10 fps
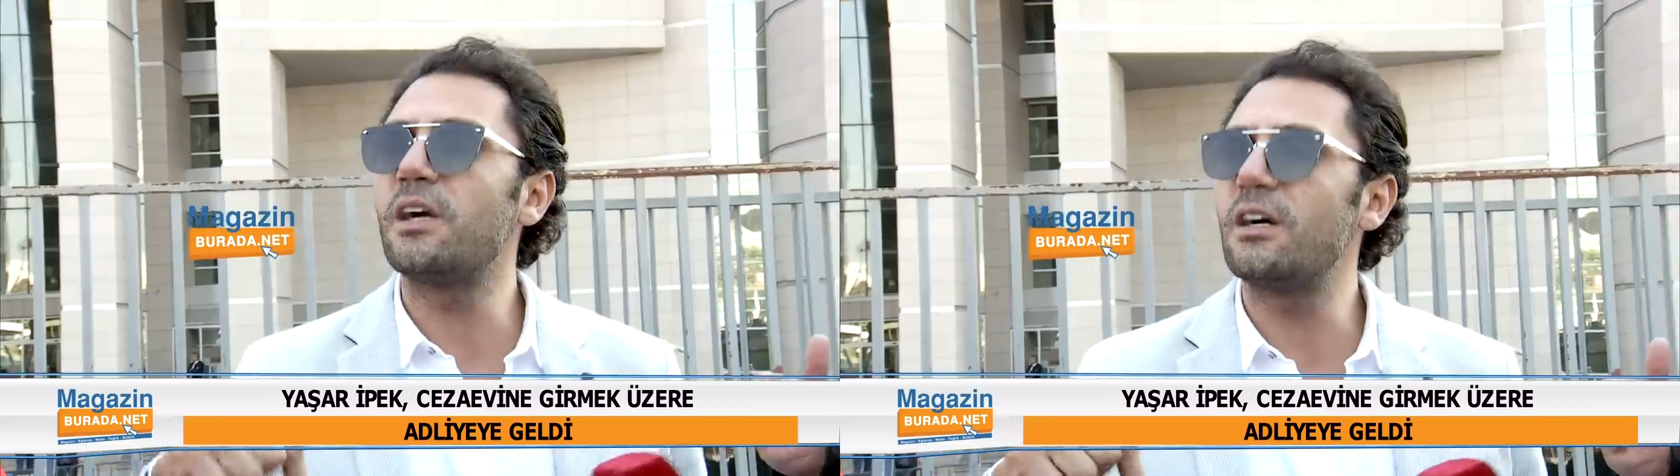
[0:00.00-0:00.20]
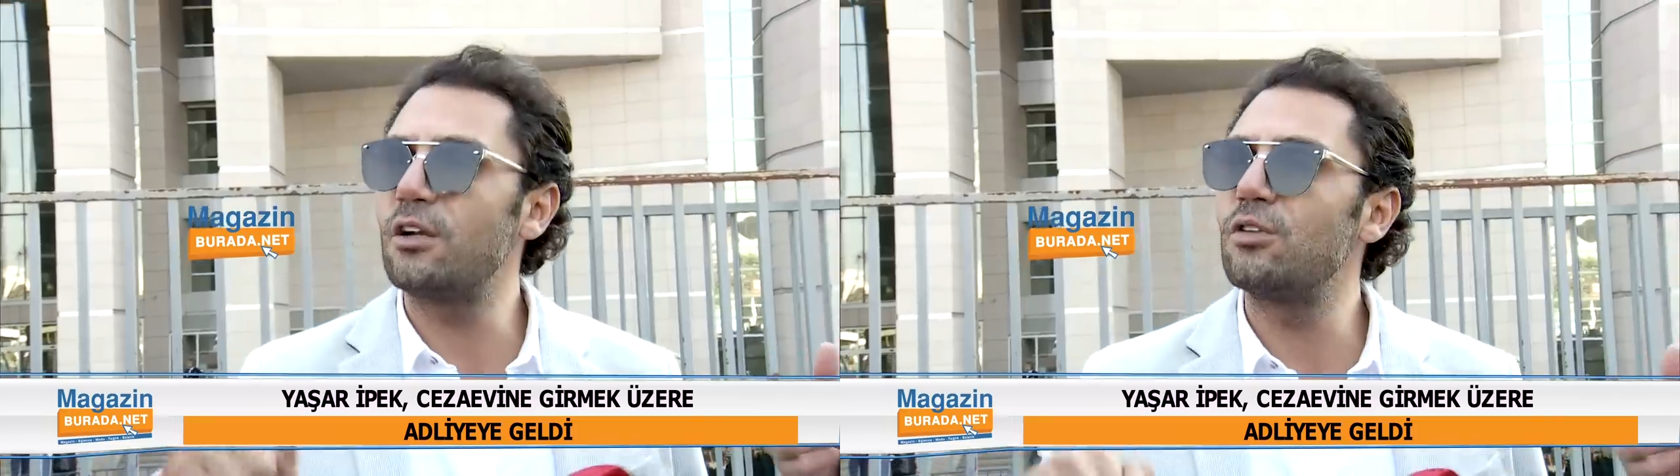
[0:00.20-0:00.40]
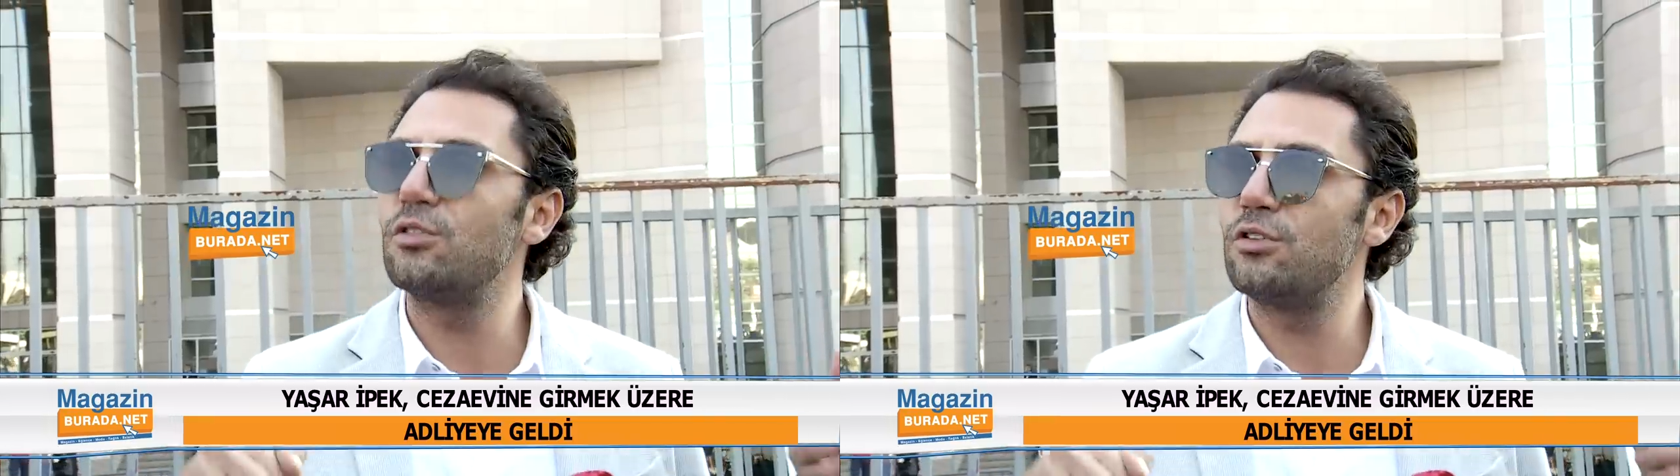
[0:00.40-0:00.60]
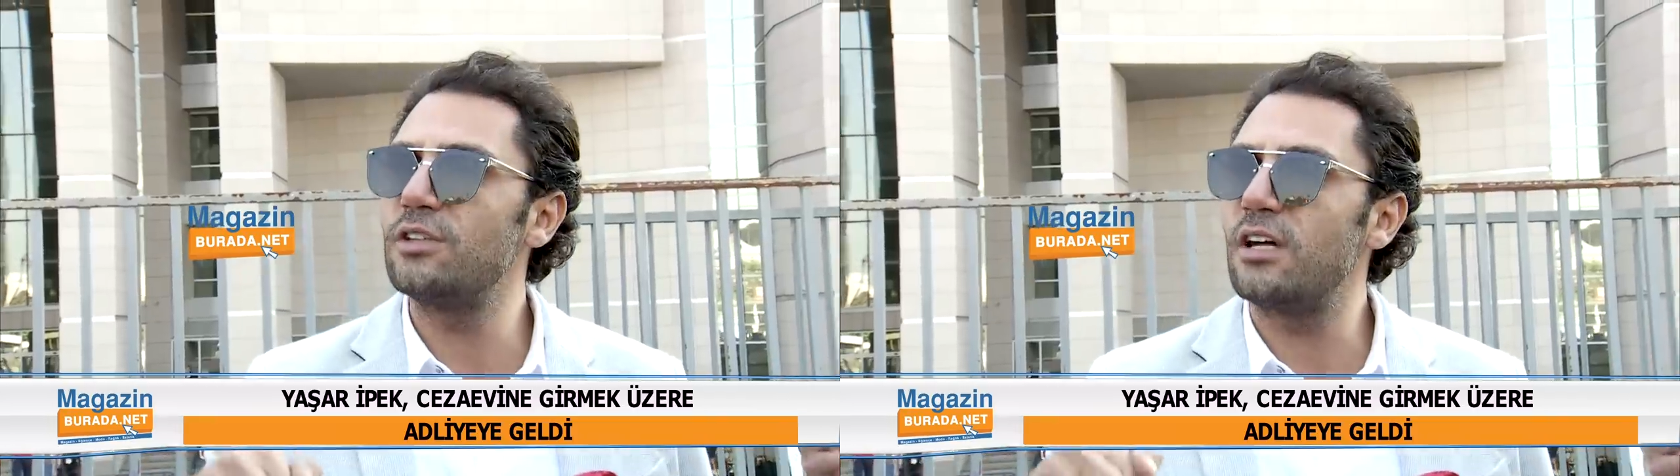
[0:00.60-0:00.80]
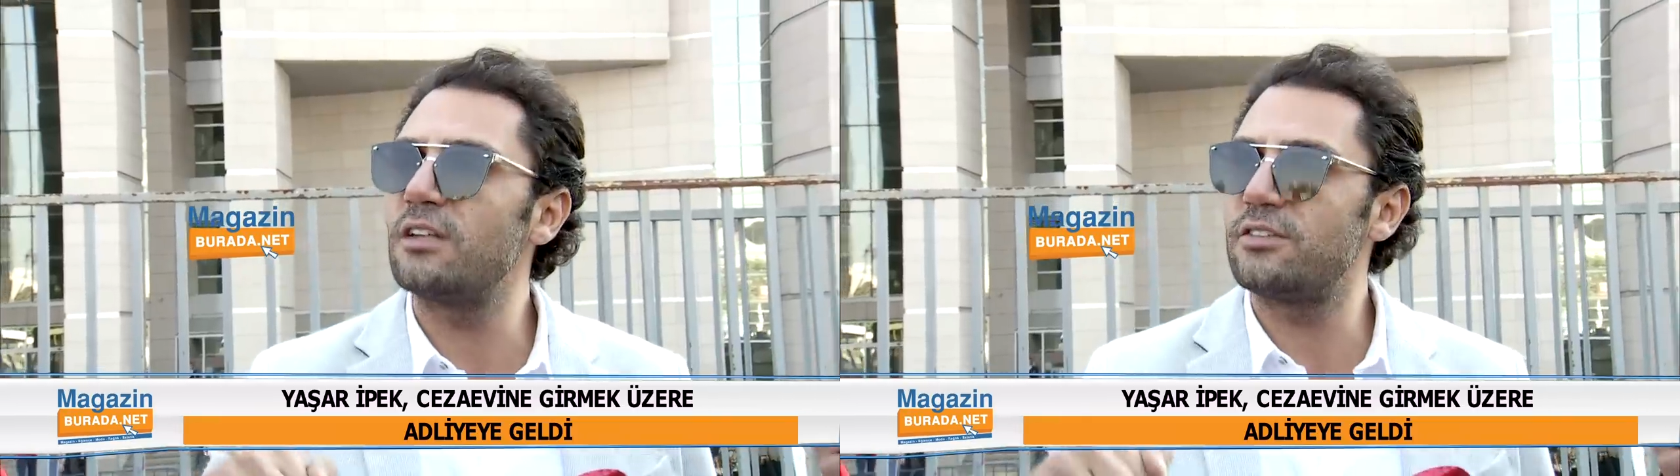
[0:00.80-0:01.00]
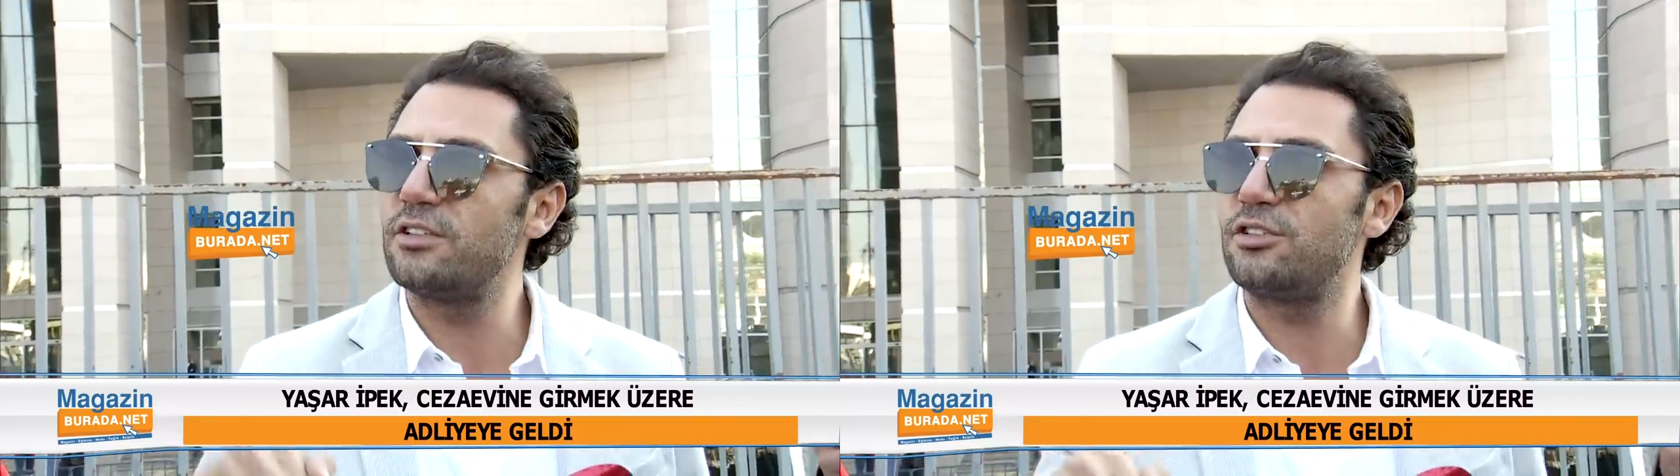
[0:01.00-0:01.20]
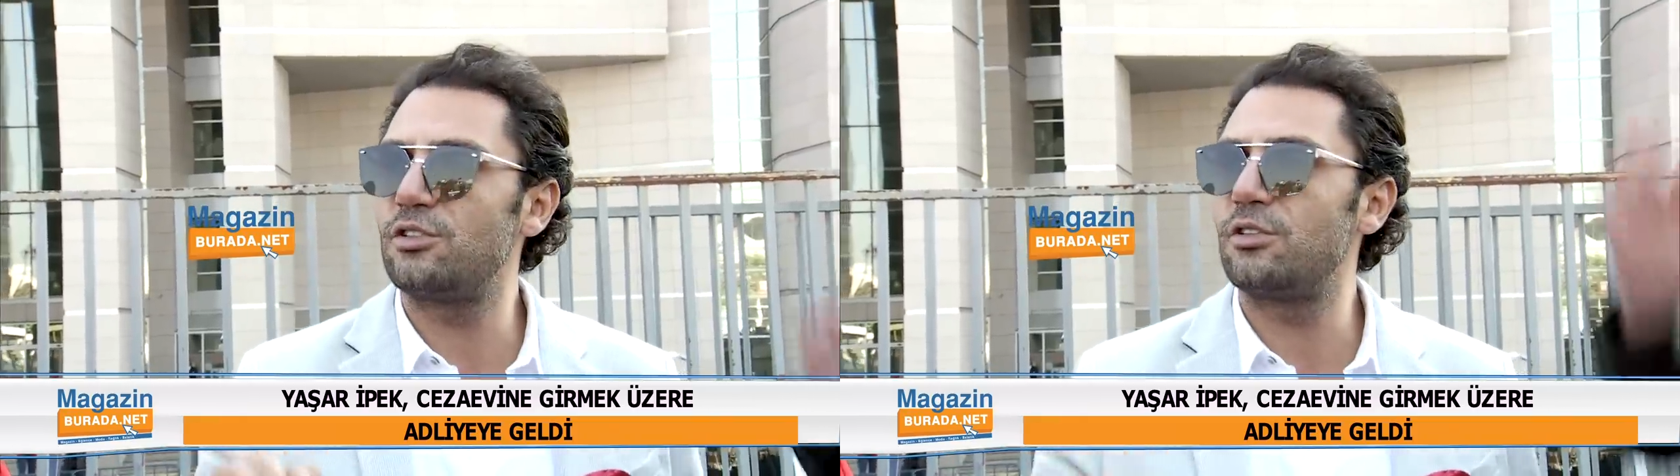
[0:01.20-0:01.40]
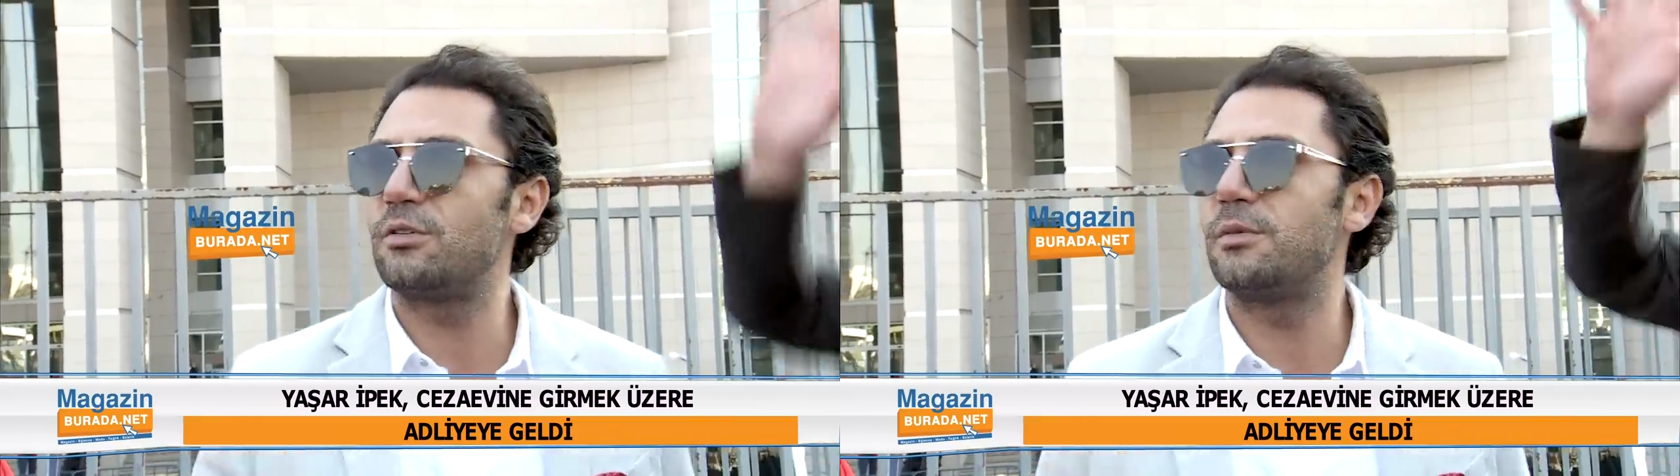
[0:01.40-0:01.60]
bir karar olduğunu da altını
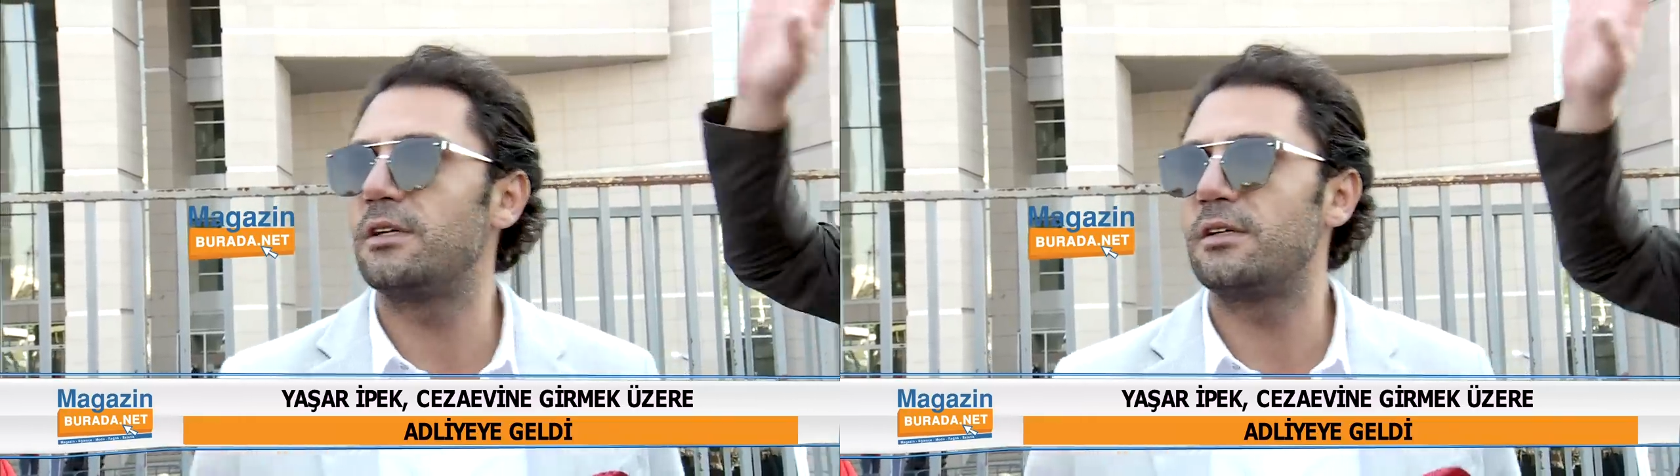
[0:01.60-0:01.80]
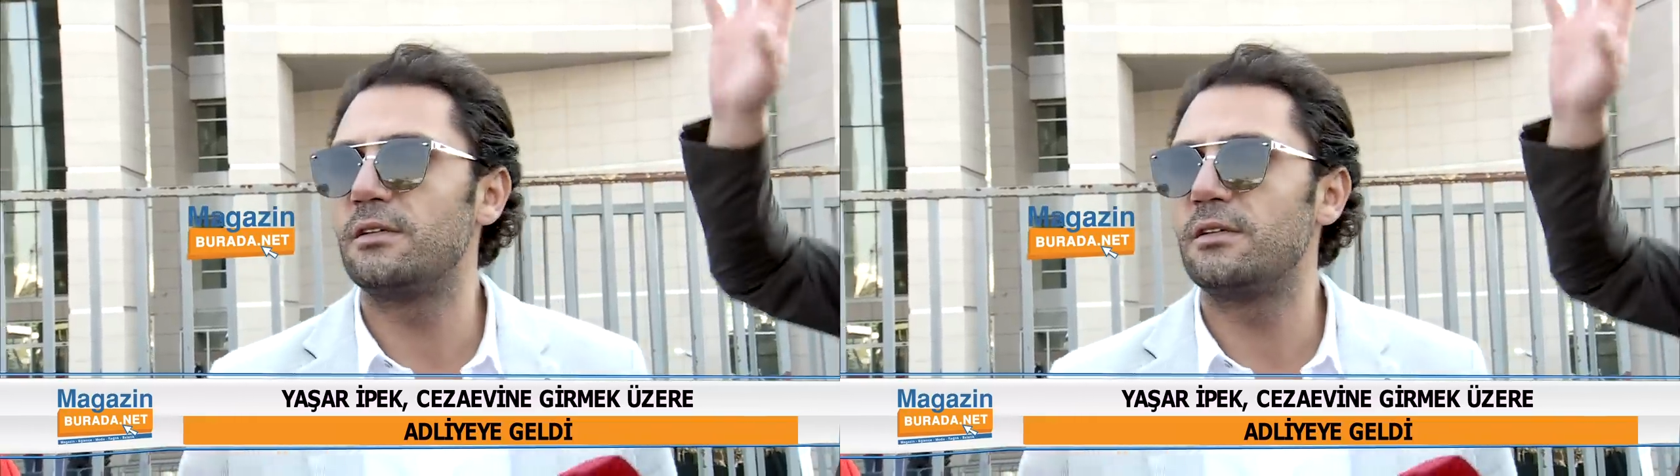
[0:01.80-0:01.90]
çiziyorum yani.